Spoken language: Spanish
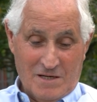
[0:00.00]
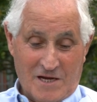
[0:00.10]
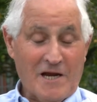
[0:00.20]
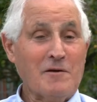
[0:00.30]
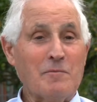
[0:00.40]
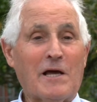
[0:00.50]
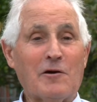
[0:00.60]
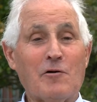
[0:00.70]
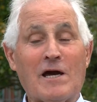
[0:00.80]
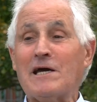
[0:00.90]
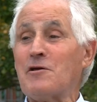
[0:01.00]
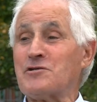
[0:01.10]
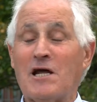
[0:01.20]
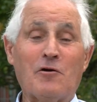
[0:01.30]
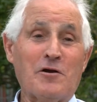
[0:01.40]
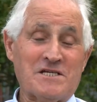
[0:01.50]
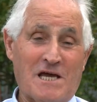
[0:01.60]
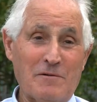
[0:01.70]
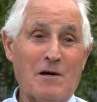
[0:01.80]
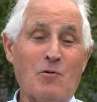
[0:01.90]
en invierno, en aquellos salones que
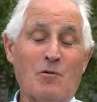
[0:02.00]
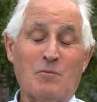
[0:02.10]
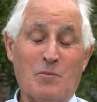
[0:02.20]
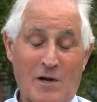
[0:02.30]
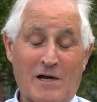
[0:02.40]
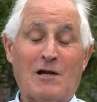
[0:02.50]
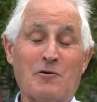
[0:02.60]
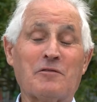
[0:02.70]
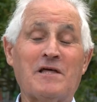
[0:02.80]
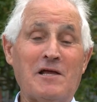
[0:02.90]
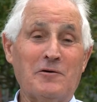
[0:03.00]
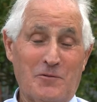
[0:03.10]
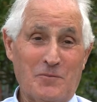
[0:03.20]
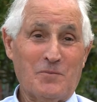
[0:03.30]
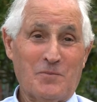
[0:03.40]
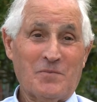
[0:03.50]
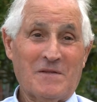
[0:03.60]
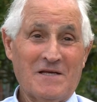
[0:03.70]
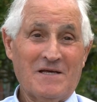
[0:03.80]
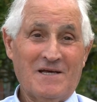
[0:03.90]
había buen, buen calorcillo,
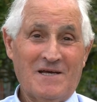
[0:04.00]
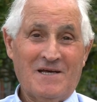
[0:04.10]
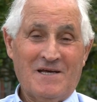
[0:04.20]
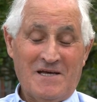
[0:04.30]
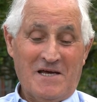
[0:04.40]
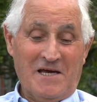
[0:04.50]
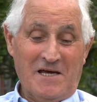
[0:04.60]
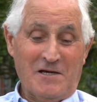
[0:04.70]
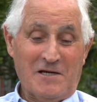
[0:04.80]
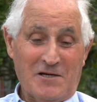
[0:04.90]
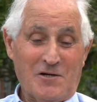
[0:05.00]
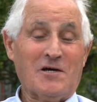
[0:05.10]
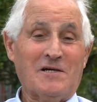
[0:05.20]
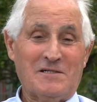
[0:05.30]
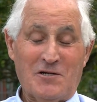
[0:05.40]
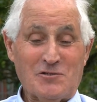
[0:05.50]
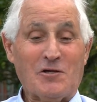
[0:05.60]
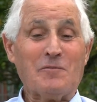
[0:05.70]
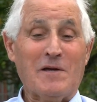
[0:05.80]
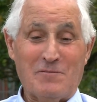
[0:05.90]
eh, nos
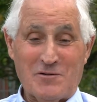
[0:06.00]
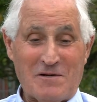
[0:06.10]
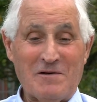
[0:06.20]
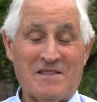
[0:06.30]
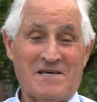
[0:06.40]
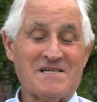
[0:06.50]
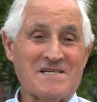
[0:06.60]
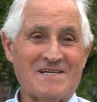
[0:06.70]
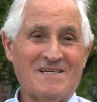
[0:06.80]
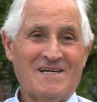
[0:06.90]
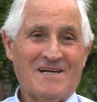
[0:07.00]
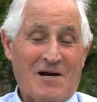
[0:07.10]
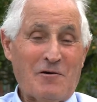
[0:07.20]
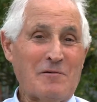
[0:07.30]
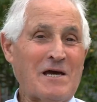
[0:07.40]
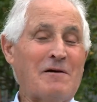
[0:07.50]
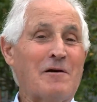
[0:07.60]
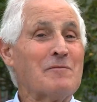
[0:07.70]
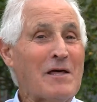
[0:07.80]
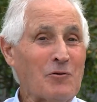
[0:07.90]
dormíamos a veces. Claro, había que
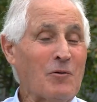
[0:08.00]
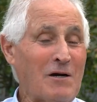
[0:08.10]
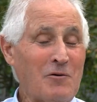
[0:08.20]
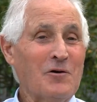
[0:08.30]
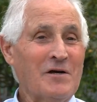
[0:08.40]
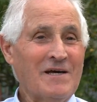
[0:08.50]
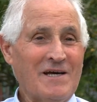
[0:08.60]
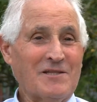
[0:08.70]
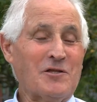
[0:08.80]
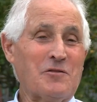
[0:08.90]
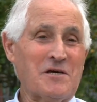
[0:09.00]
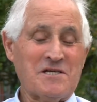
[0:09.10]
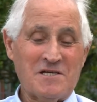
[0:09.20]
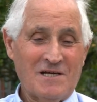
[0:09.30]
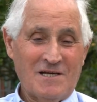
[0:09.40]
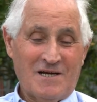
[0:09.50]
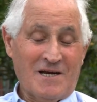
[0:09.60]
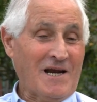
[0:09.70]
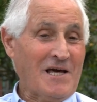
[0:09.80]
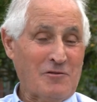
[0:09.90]
haber madrugado, entonces
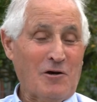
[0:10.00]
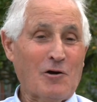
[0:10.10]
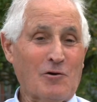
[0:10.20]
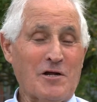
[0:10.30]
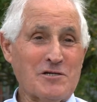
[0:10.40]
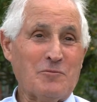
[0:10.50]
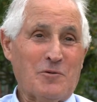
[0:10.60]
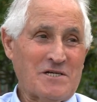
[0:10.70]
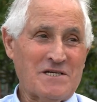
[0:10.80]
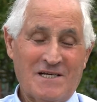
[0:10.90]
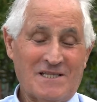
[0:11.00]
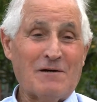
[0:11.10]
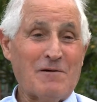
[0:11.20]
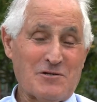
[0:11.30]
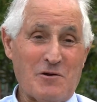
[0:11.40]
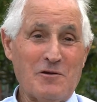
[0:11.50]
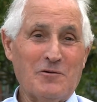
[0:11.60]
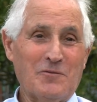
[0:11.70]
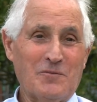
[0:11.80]
relacionado con eso, pues daba el sueño.